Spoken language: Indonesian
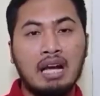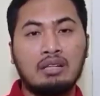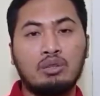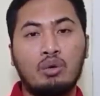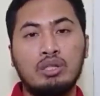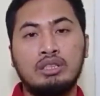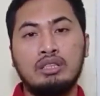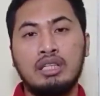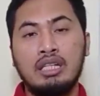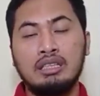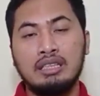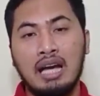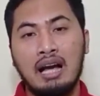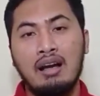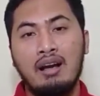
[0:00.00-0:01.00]
atau
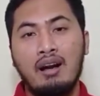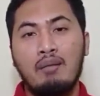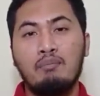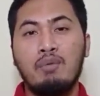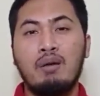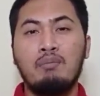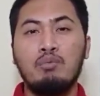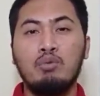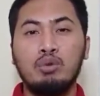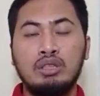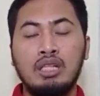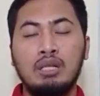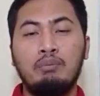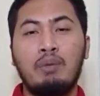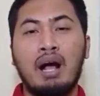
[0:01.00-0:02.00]
istrinya
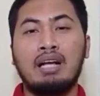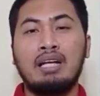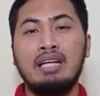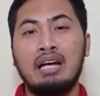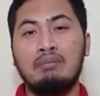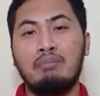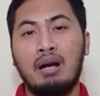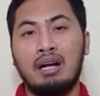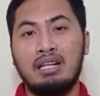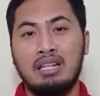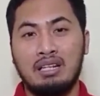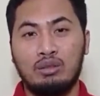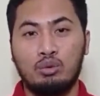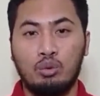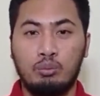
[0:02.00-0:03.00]
memuji
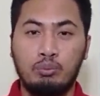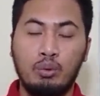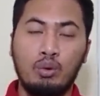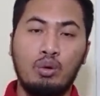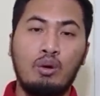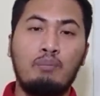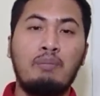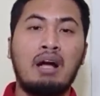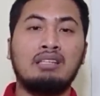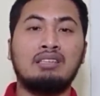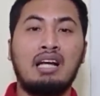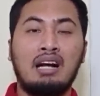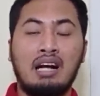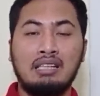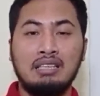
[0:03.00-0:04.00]
bagian-bagian tubuh
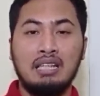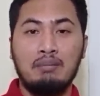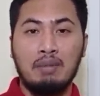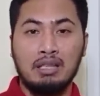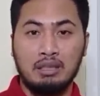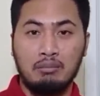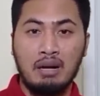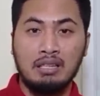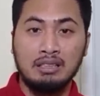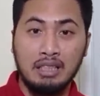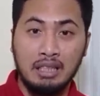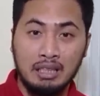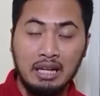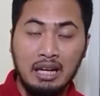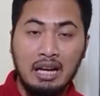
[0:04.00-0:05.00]
pasangannya
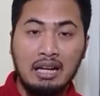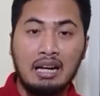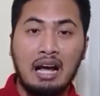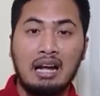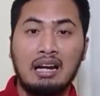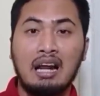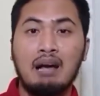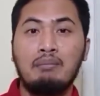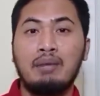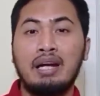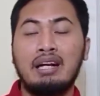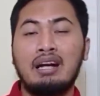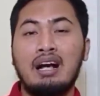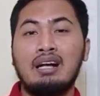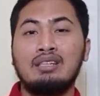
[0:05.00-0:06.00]
masing-masing karena
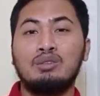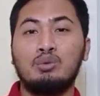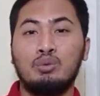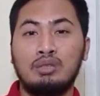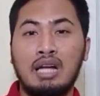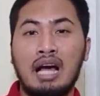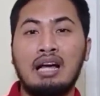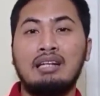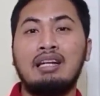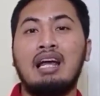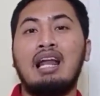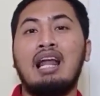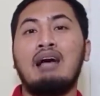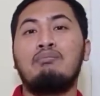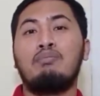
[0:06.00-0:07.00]
mereka sudah
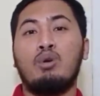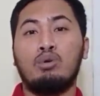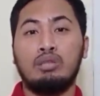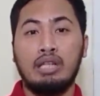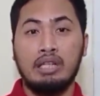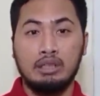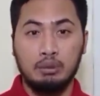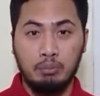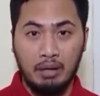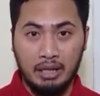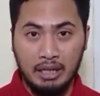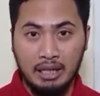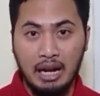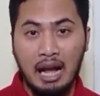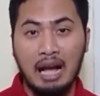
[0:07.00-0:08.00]
dalam konteks
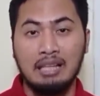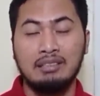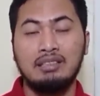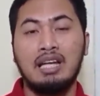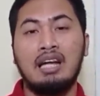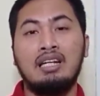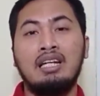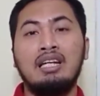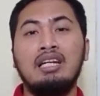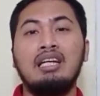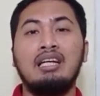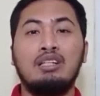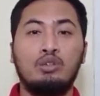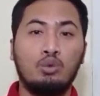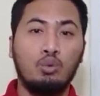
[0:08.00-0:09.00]
pernikahan. Jadi
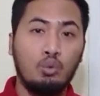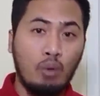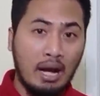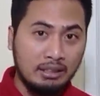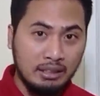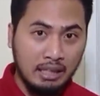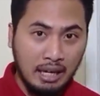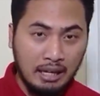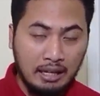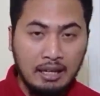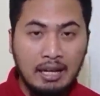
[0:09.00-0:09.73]
itu wajar.